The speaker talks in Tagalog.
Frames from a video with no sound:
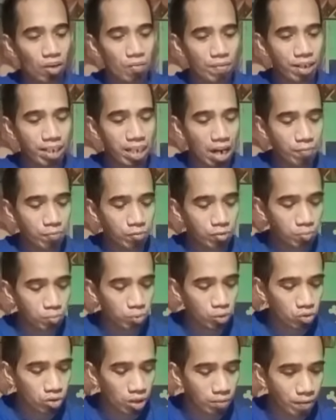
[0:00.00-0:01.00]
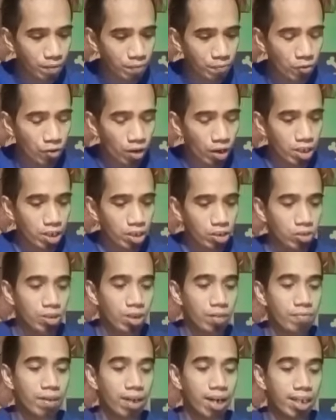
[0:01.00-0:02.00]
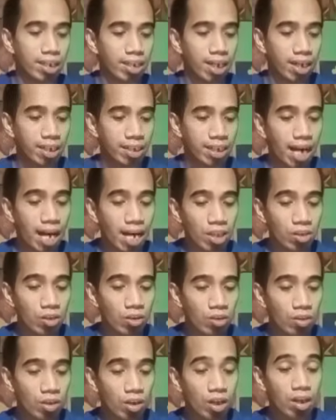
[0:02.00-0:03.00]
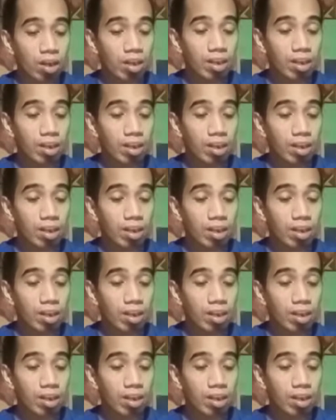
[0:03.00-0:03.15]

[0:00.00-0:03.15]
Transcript: Kung may napupusuan pa po kayo dito ng magandang riyado,